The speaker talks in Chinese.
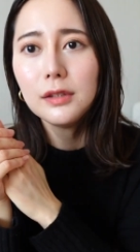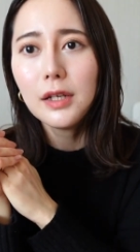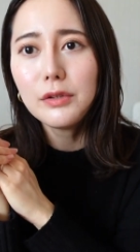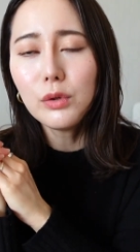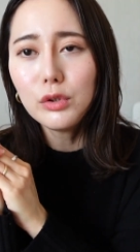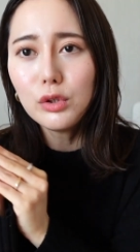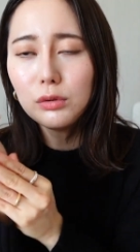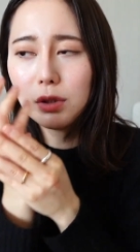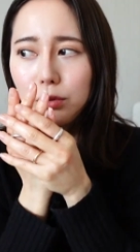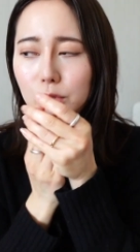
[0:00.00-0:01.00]
那用一
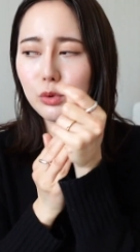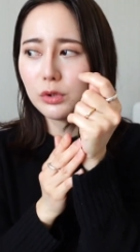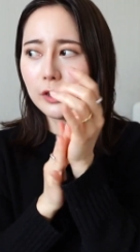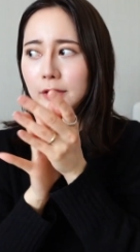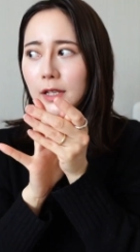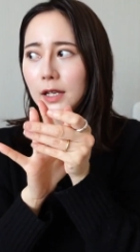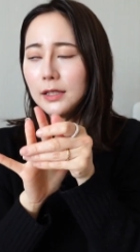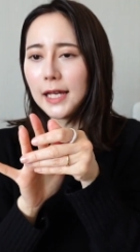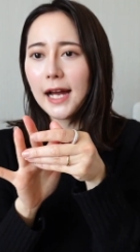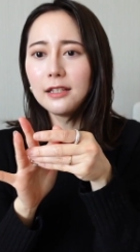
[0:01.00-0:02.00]
用呢，我是觉得
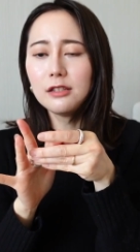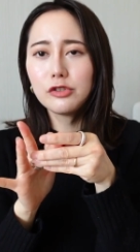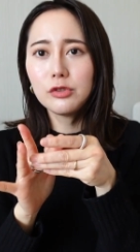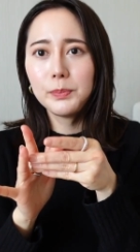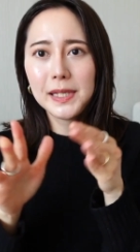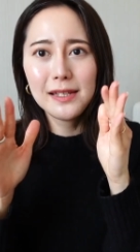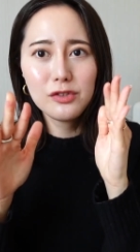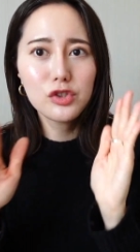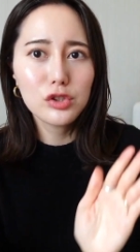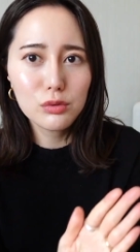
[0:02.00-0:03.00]
它呢是
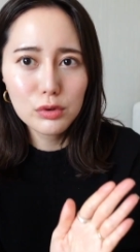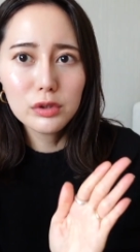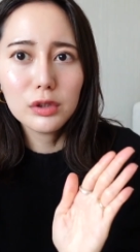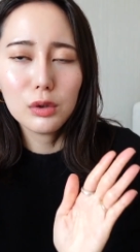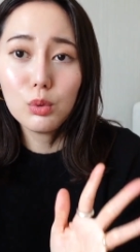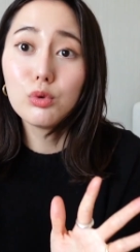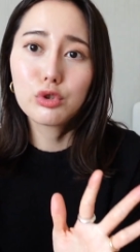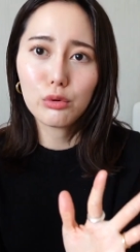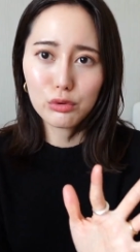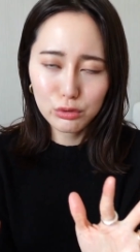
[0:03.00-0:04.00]
偏滋润的护
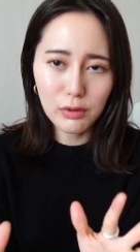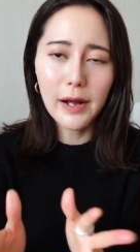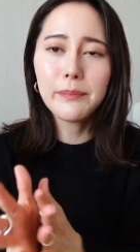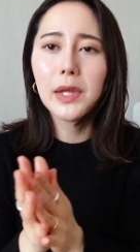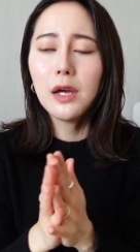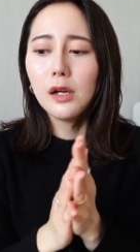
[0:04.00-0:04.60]
手霜，